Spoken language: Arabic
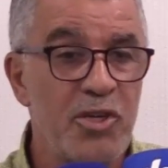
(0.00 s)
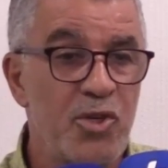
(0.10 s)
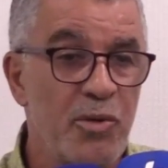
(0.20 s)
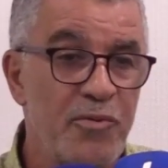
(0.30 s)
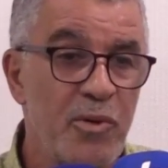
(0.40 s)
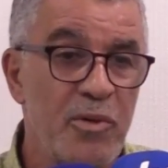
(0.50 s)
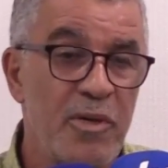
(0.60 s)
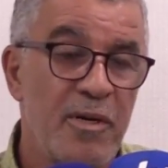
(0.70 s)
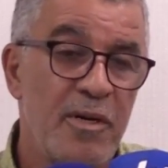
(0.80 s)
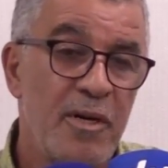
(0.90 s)
باش تشوفوا
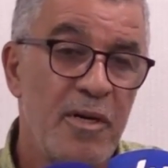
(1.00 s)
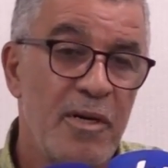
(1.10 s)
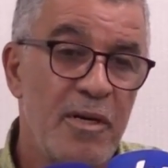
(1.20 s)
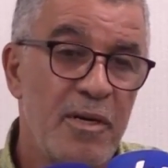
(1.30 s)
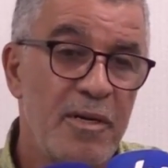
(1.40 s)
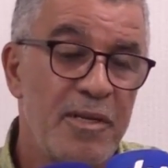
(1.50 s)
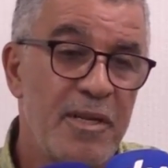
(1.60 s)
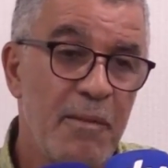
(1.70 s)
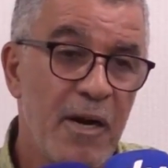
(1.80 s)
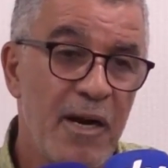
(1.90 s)
آه،
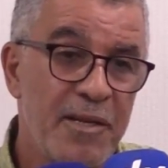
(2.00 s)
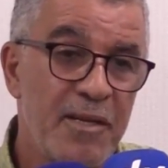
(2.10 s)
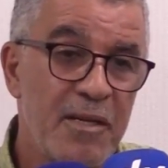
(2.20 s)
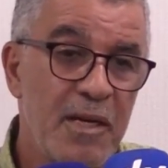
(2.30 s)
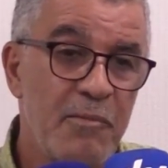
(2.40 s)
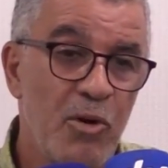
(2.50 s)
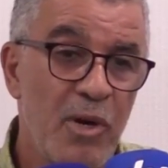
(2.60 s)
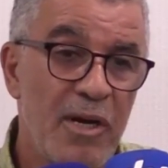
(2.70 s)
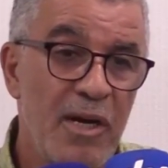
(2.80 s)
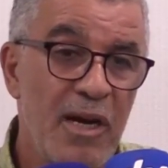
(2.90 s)
الثمرات كما نقول
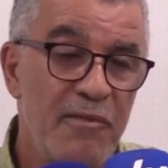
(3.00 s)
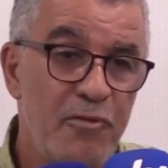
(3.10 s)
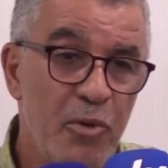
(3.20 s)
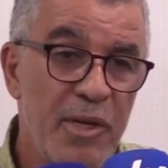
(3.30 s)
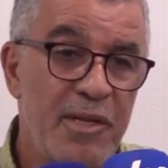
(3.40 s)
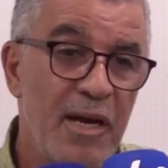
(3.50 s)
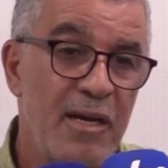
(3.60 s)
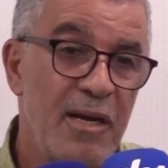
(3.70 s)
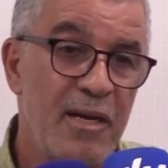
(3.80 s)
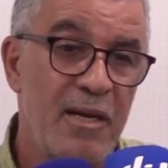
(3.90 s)
لك لي فروي تاع
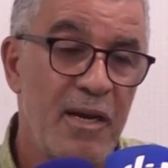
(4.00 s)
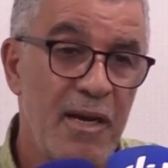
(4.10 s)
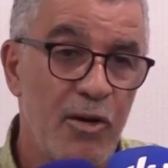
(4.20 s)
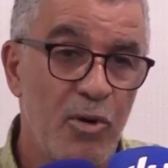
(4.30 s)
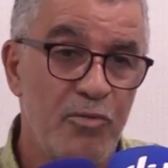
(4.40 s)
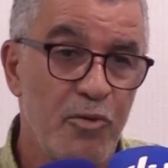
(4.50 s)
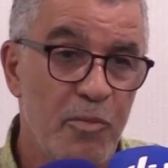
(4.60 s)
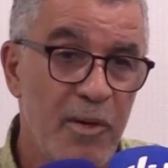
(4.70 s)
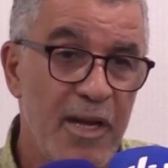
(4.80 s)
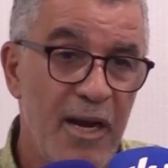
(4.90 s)
ليكول
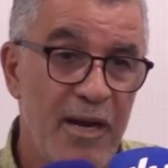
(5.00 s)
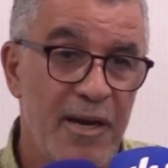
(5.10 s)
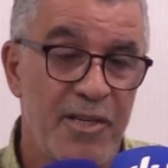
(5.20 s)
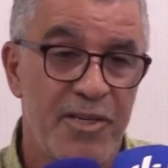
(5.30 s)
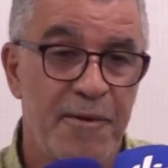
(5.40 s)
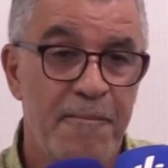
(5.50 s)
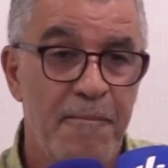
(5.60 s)
فوتبول تاع الحراش